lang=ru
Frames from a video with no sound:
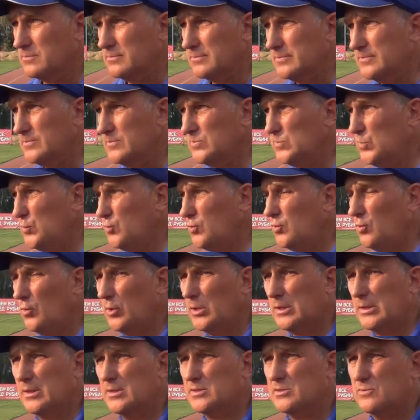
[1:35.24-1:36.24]
Ну,
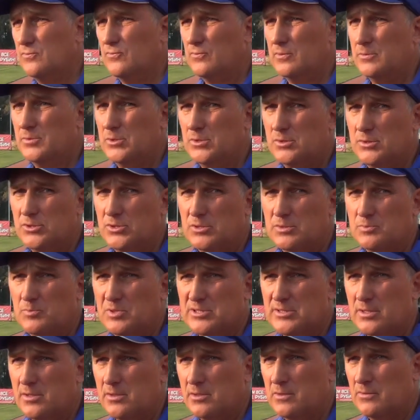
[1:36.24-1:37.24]
Коля Красов вообще сейчас в
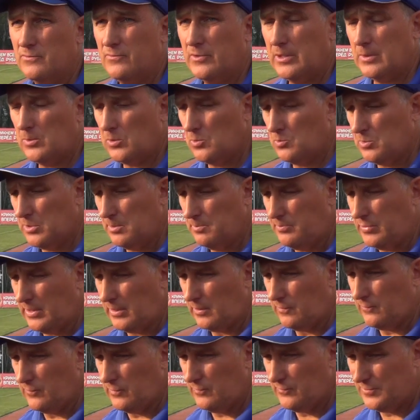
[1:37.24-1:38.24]
последнее время мы
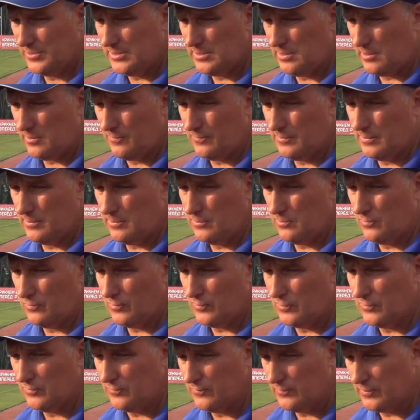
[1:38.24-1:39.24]
переквалифицировали
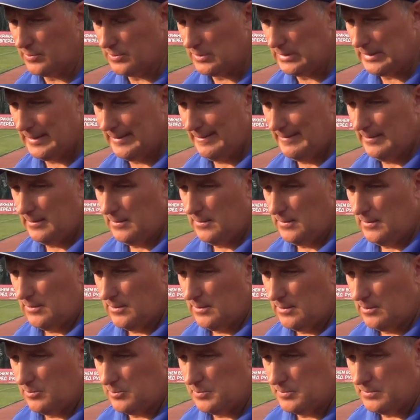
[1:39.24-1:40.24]
его в
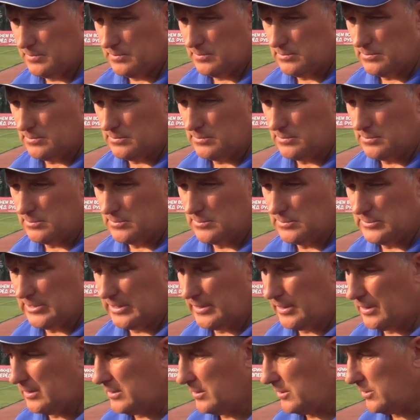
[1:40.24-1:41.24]

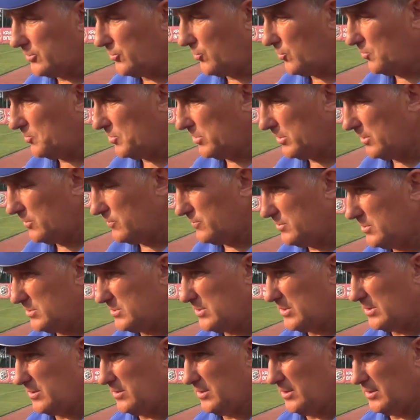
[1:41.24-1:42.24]
игрока, который подает все
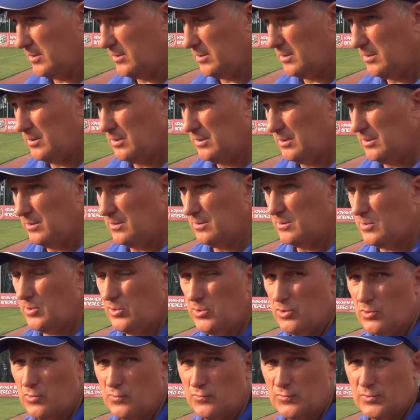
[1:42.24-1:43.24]
стандарты, и на
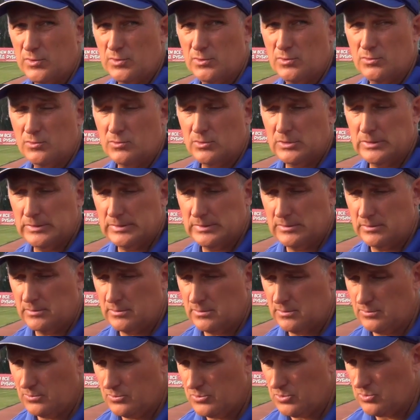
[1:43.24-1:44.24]
тренировках он,
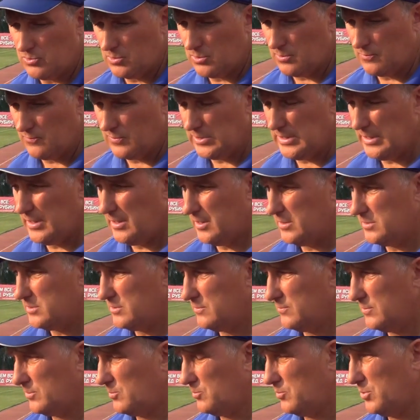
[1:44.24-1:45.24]
э, в общем-то,
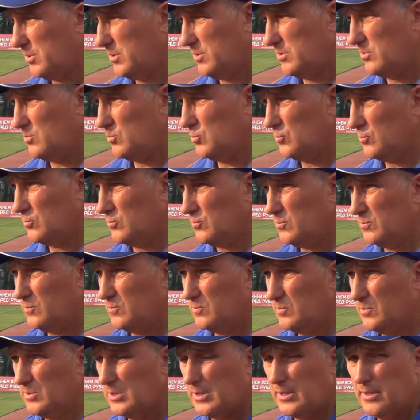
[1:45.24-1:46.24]
выделяется в этом, поэтому вот,
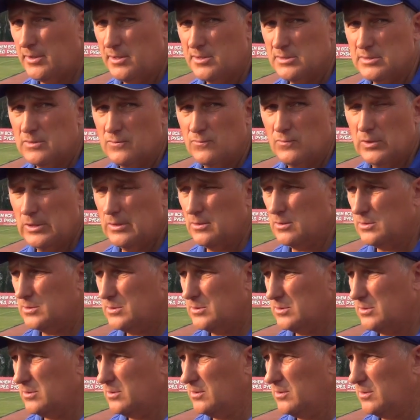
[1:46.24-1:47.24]
наконец-то
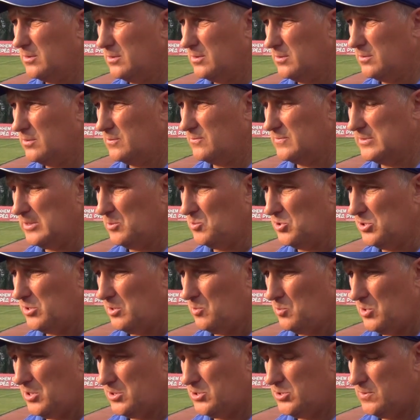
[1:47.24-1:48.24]
вылилось э,
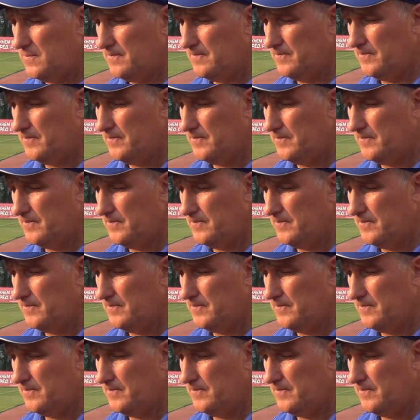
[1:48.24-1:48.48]
забитый мяч.